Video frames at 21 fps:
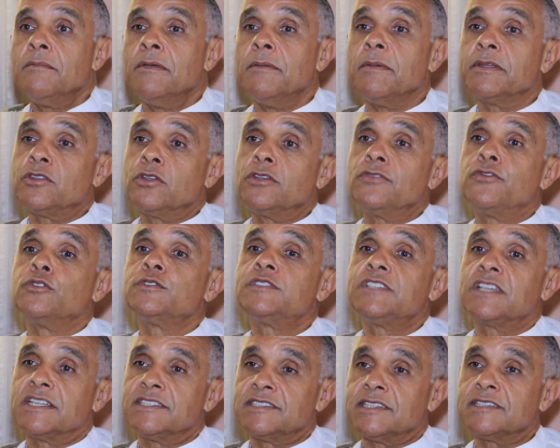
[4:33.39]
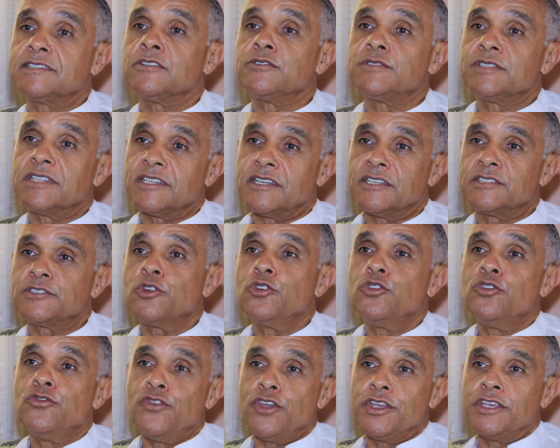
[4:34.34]
Mais maintenant, il faut aussi que les instances
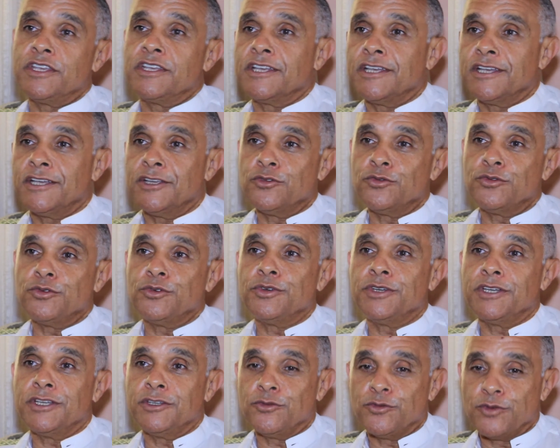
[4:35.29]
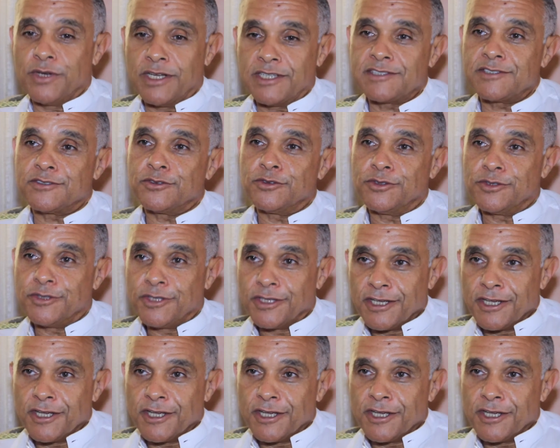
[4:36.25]
internationales le veuillent et nous, laissent euh,